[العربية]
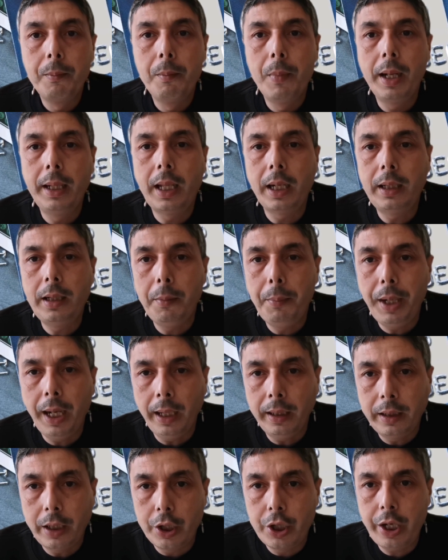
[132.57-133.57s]
ما درتي به
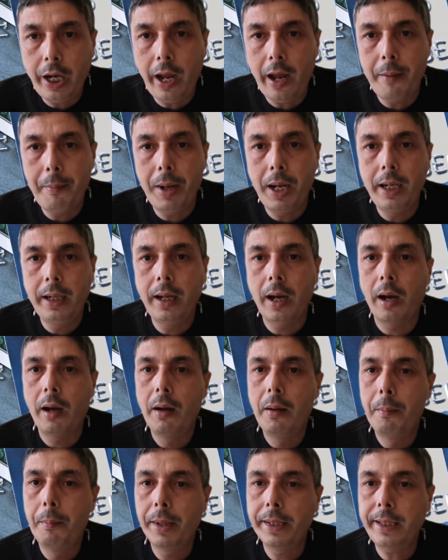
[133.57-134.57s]
حتى شي
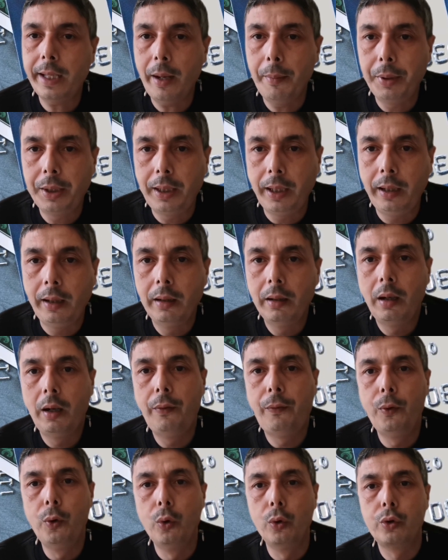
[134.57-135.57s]
عمليه ما سحبتي
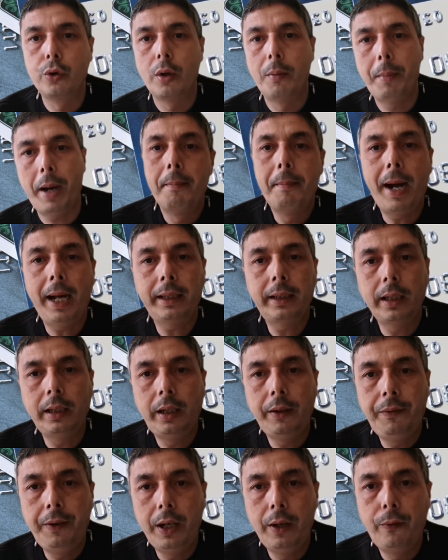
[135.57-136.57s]
الفلوس ما
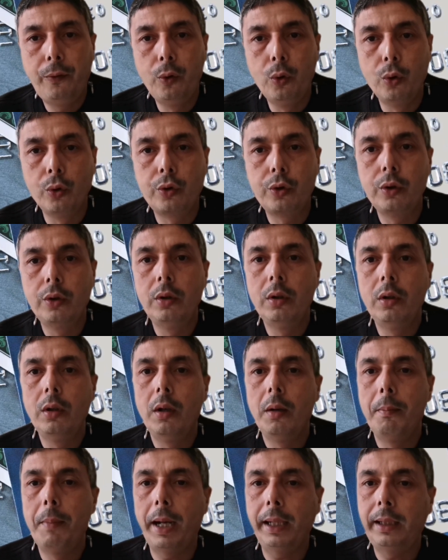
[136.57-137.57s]
حطيتي فيه الفلوس
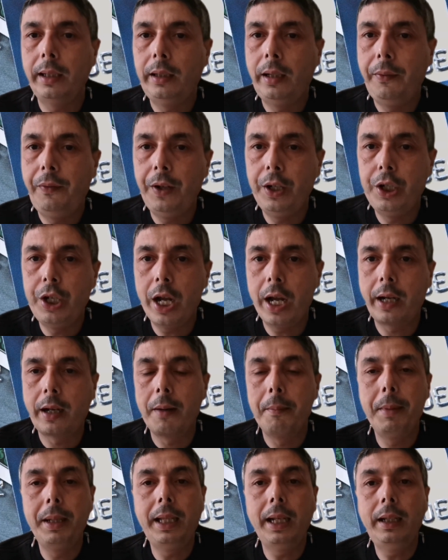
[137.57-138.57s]
ما عطيتي فيه شاك
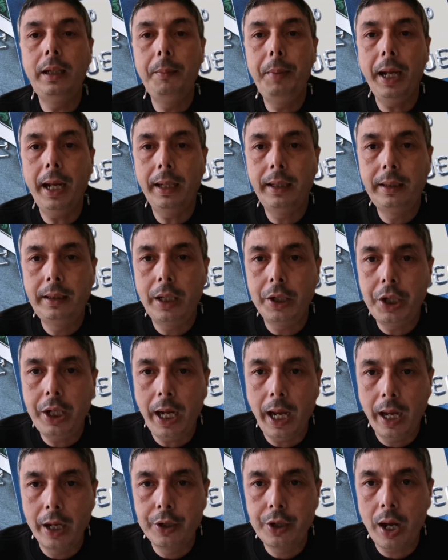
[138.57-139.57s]
ما درتي به حتى
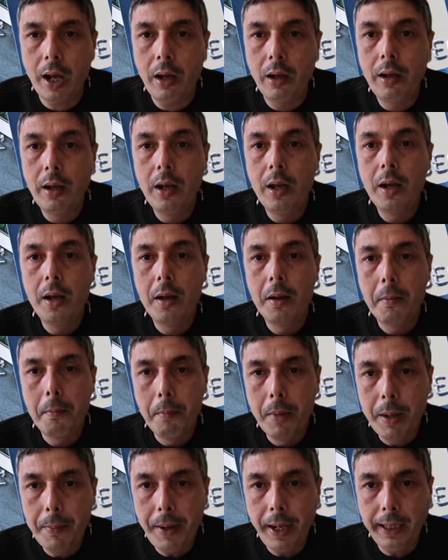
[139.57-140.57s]
شي حاجه
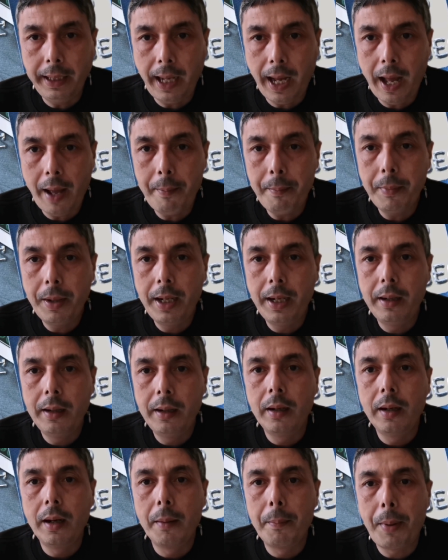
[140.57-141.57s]
من بعد عام
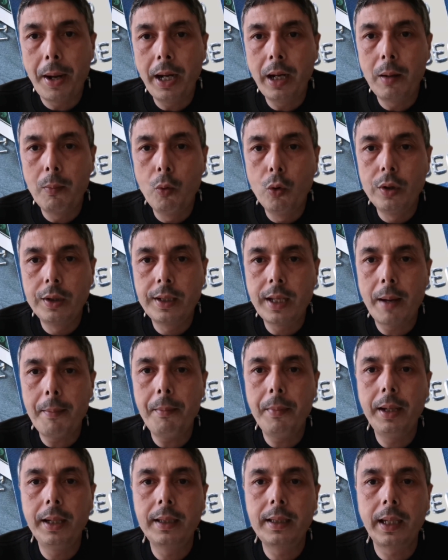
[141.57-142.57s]
البنك ملزم
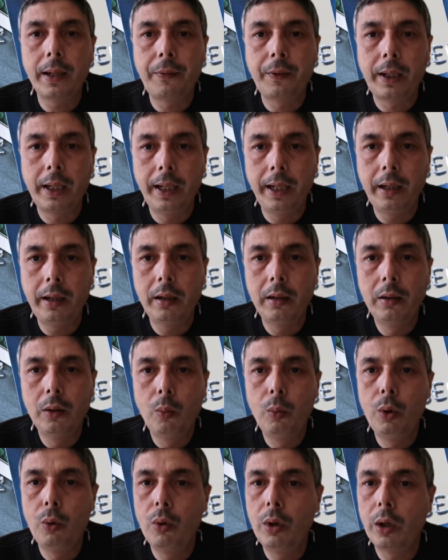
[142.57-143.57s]
يصيفط لك
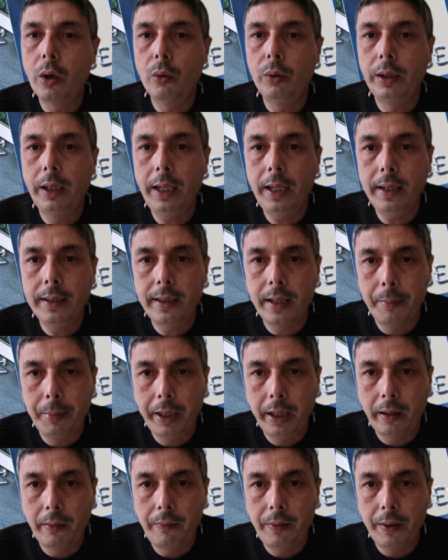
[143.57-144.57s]
ويقول لك ودي الحساب
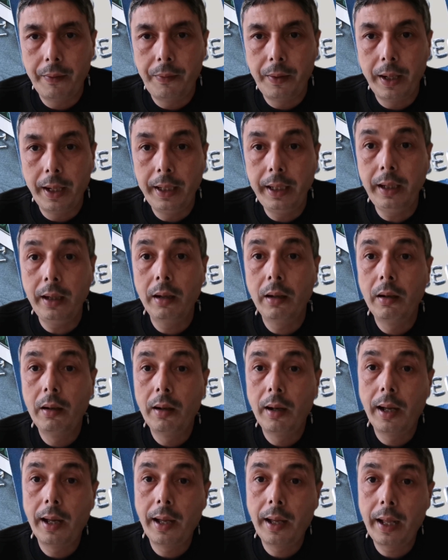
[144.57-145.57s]
ديالك الفلان الفلاني
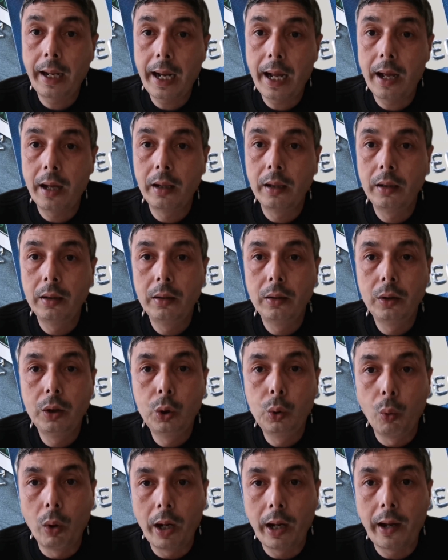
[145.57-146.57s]
راه
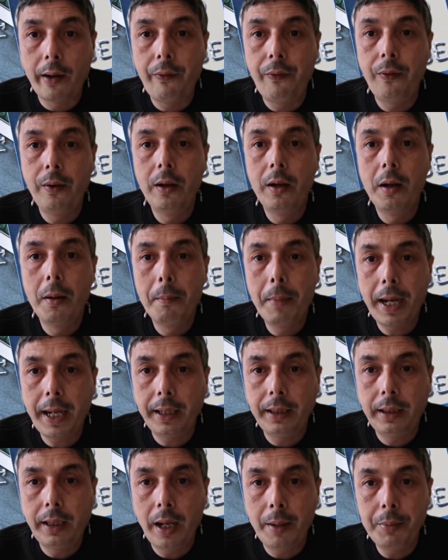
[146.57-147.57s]
توقف ما
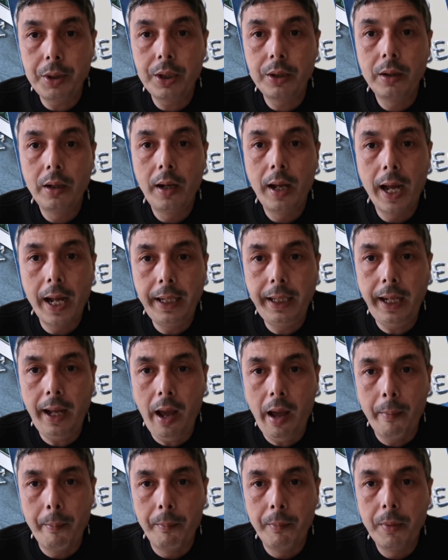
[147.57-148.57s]
خدامش هذه
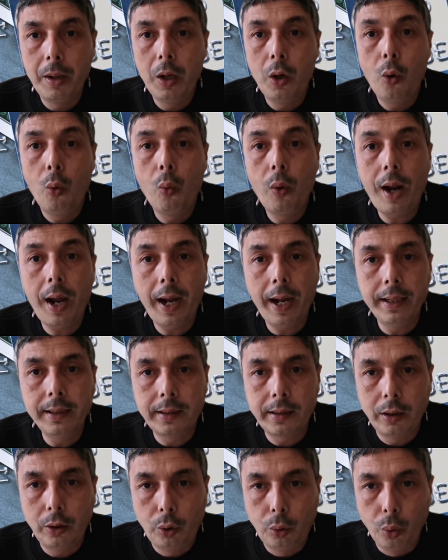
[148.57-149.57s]
عام وراه
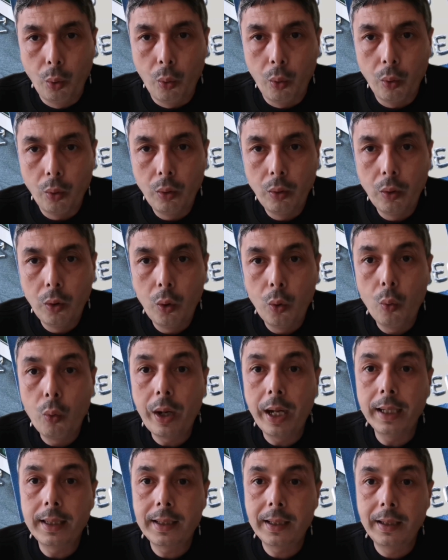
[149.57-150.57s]
غنسدوه
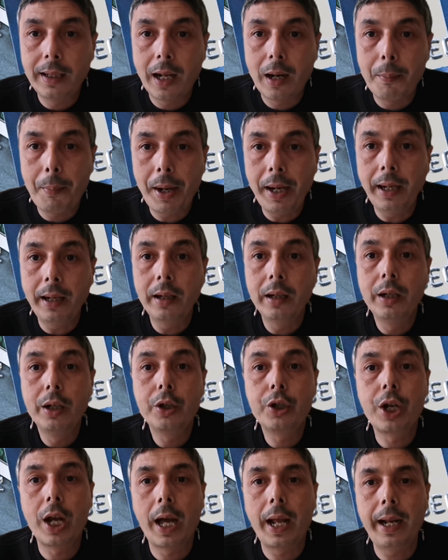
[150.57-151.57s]
وكيتسنى البنك
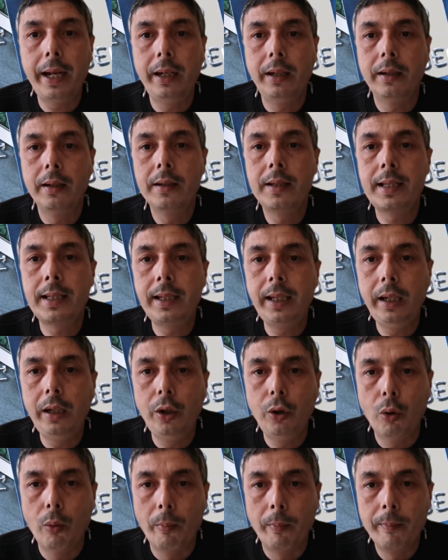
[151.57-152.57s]
شهرين 60
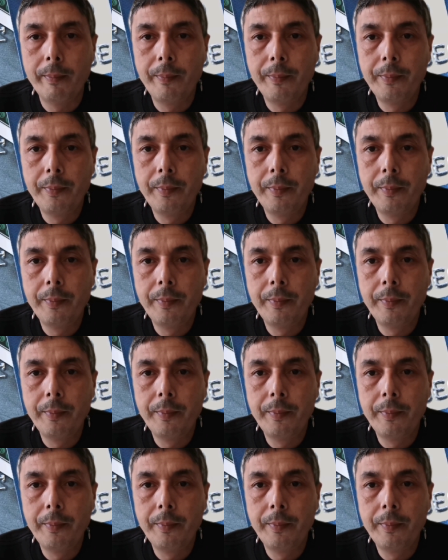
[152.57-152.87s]
يوم